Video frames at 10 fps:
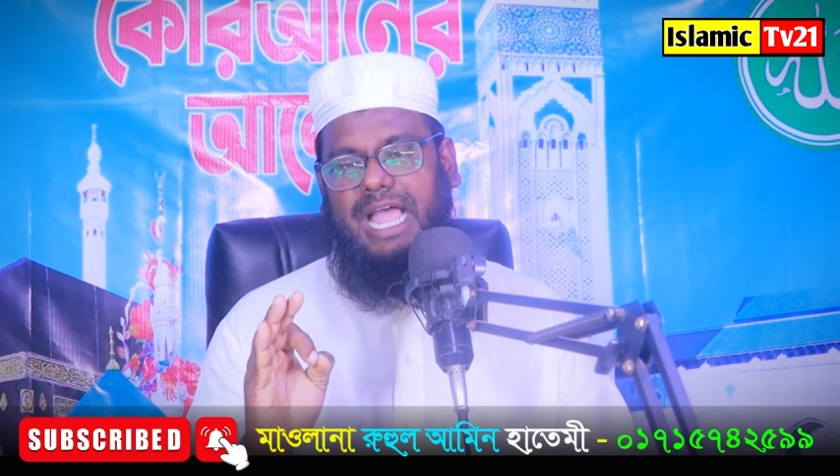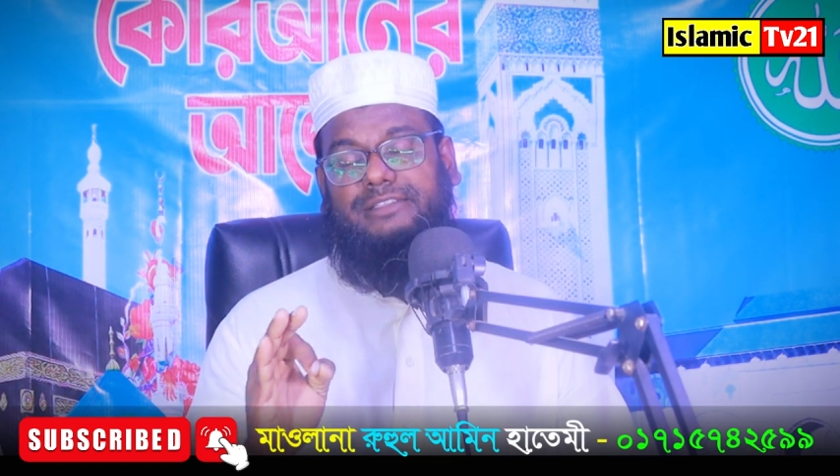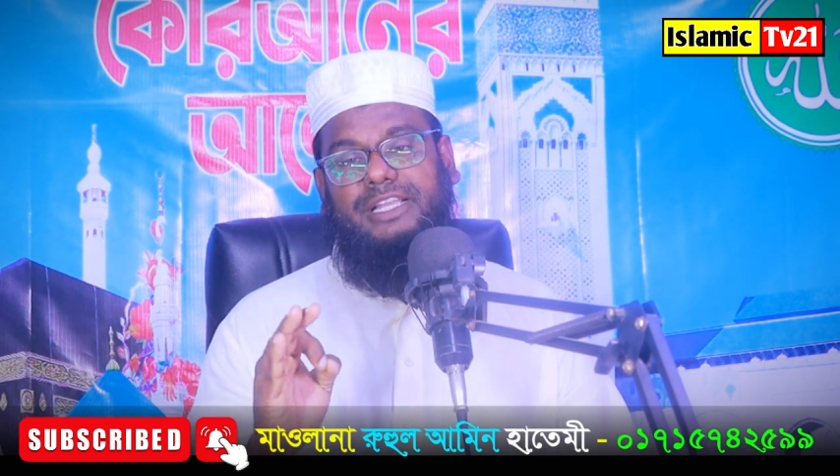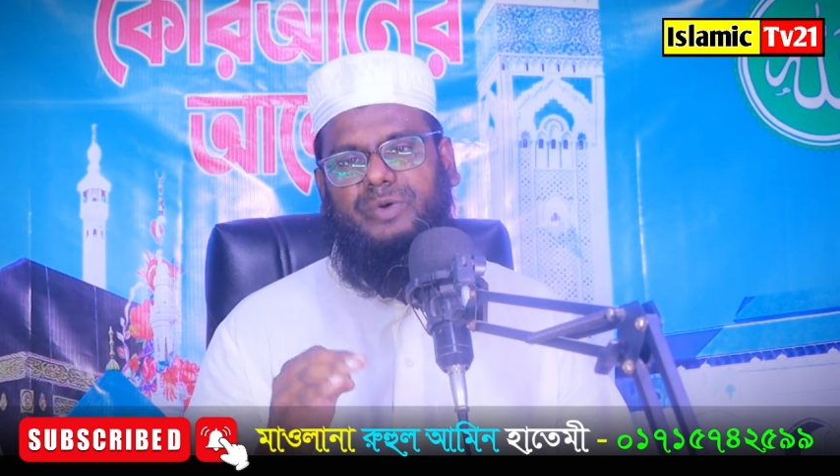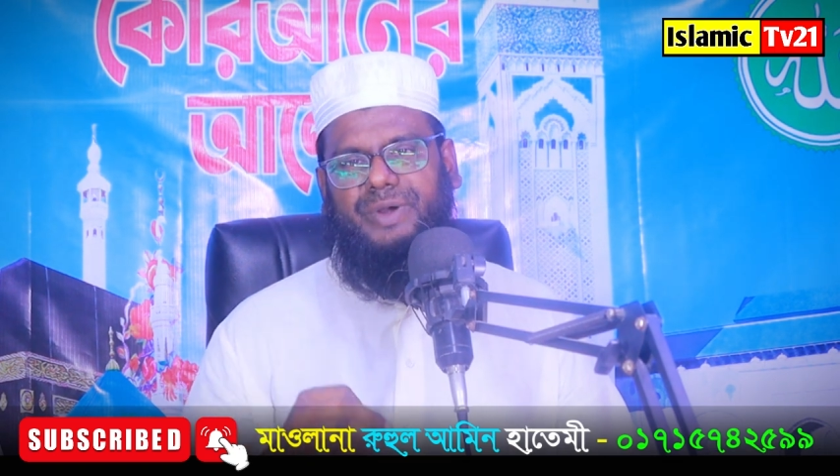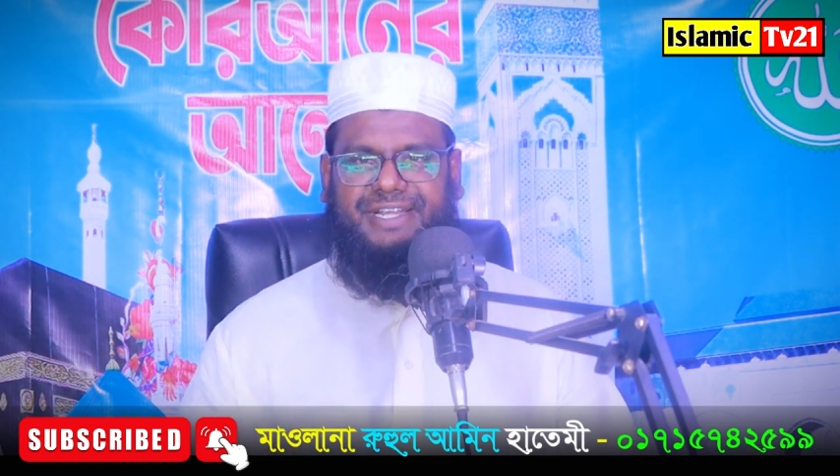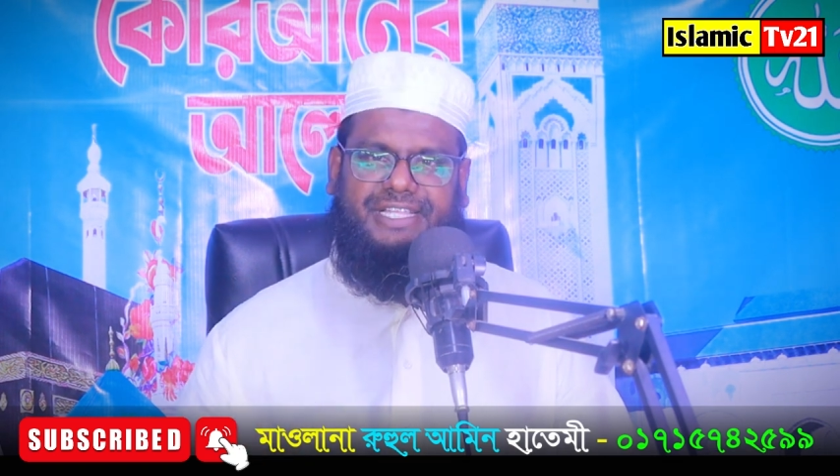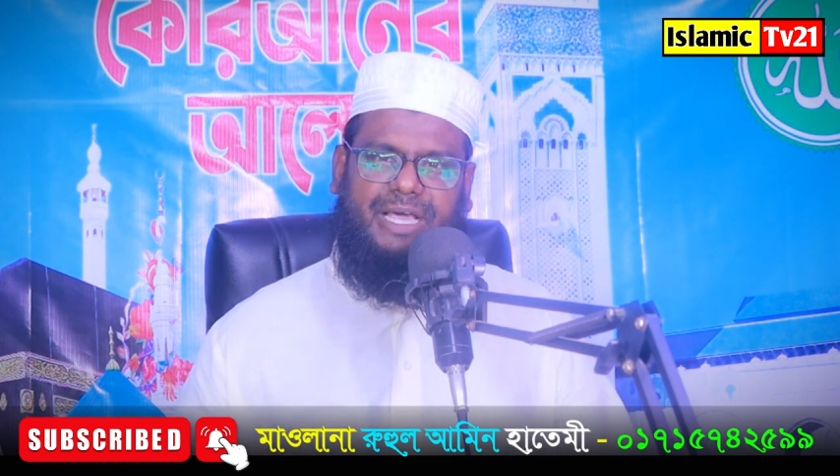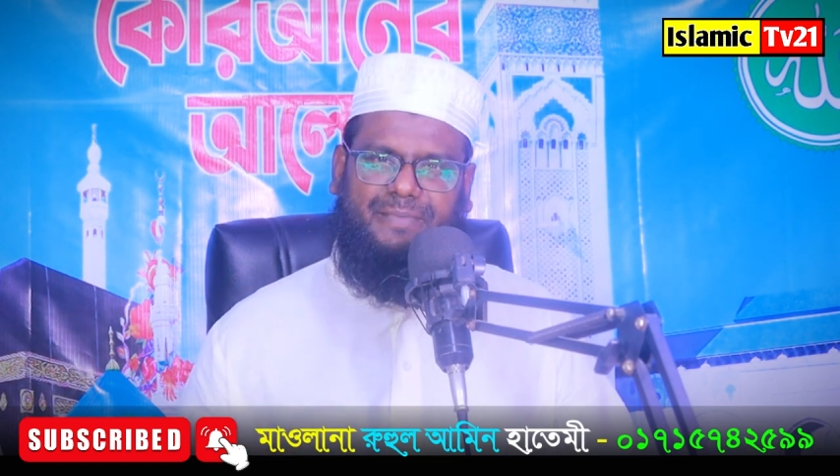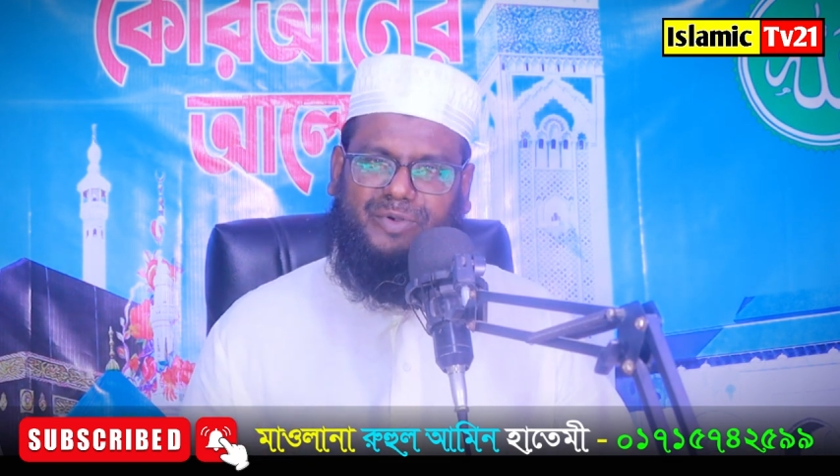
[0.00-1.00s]
কাঁধে করে
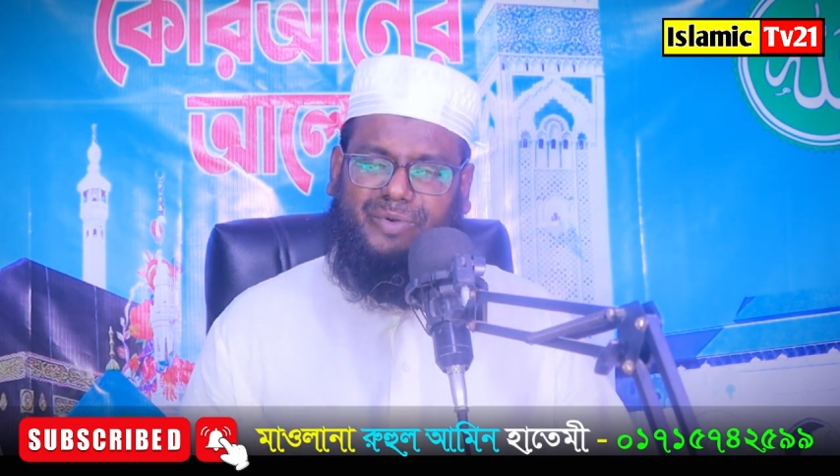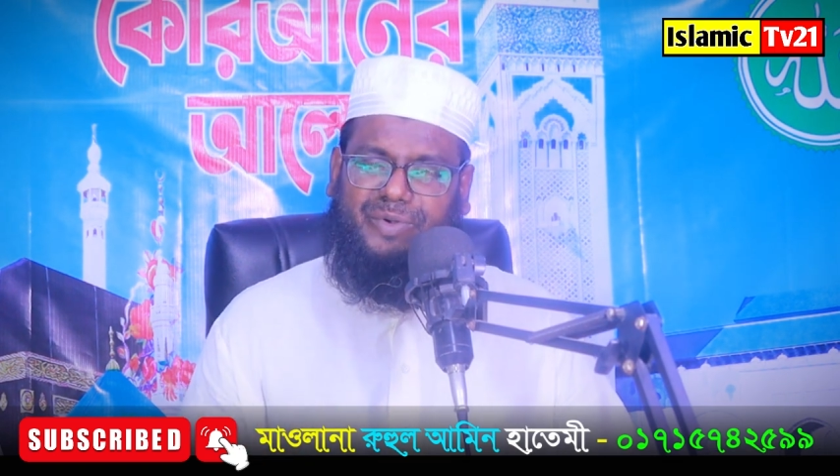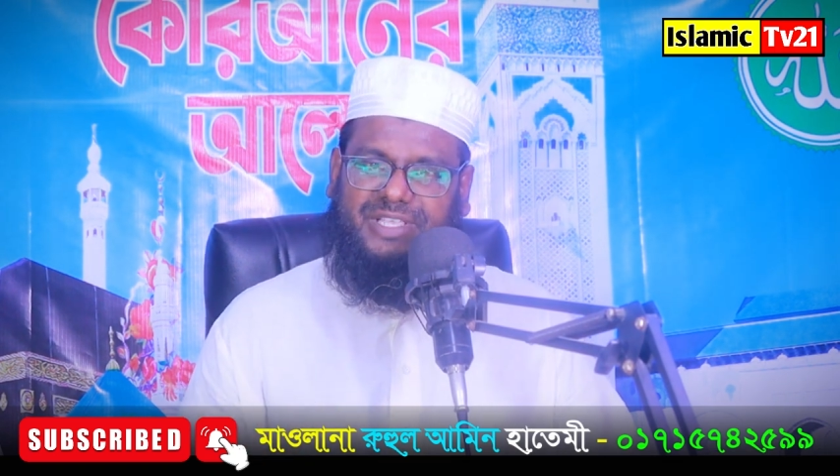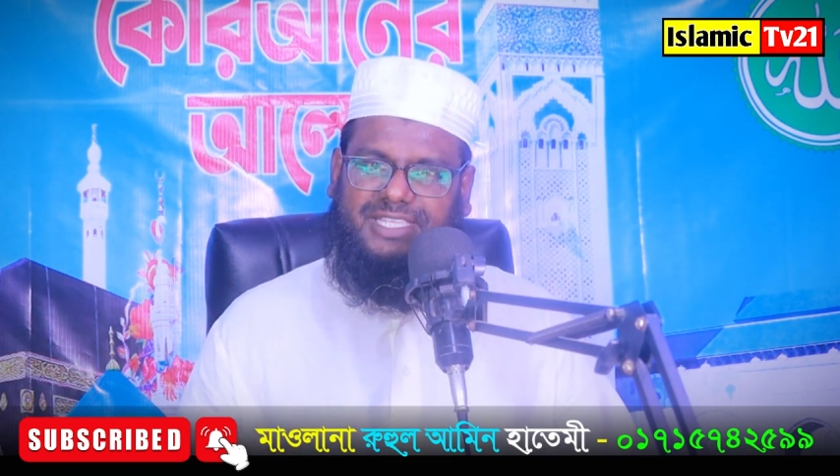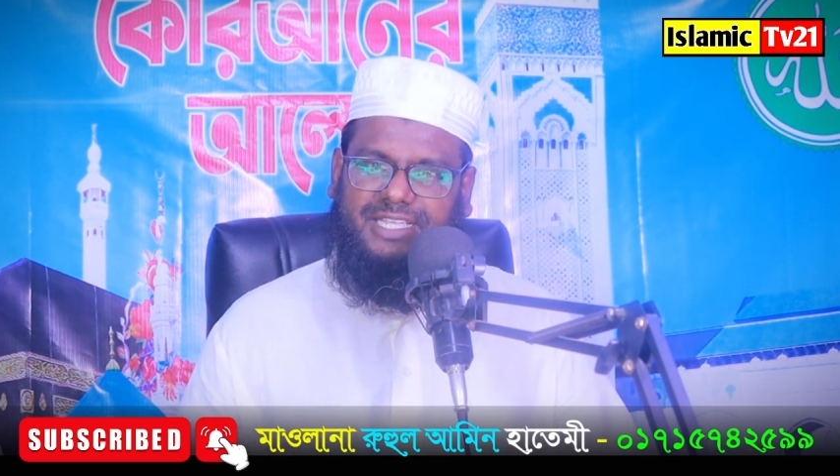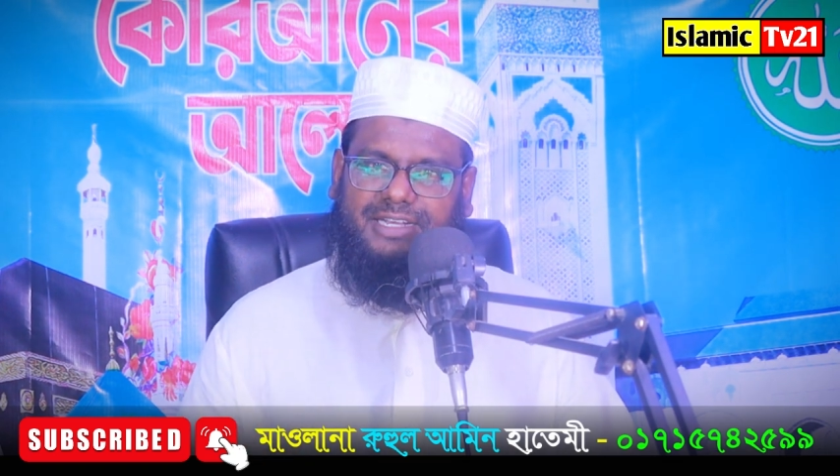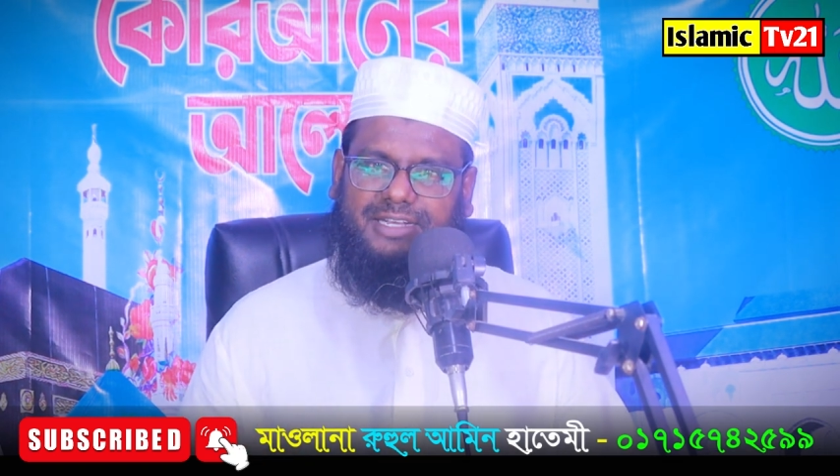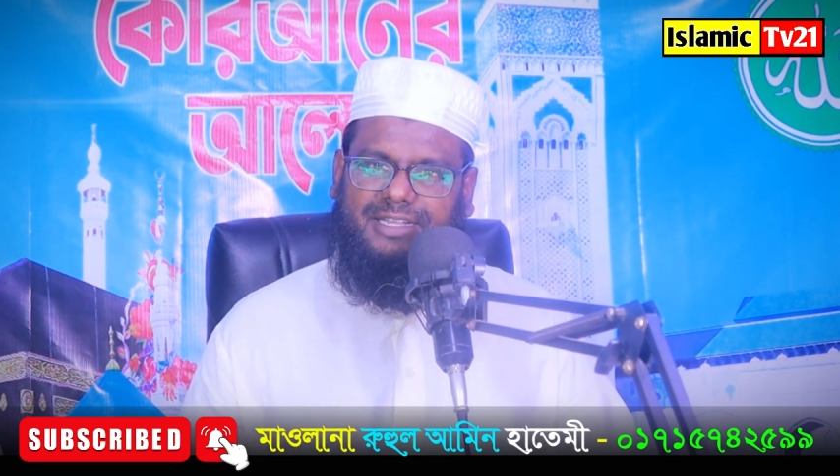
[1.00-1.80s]
নিয়ে দাফন করেছেন